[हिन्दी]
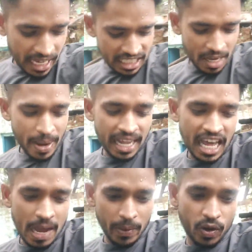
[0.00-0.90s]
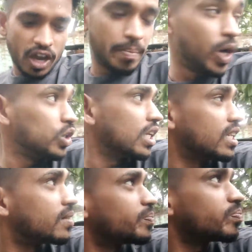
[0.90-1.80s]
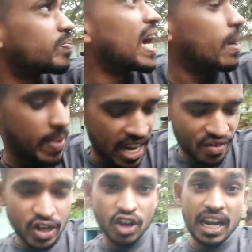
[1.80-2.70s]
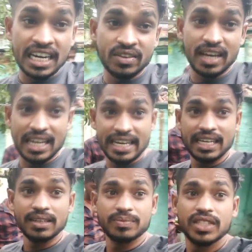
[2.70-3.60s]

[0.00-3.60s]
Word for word: आज से बाला आप लोग का बहुत ही प्यारा प्यारा वीडियो लाने वाला है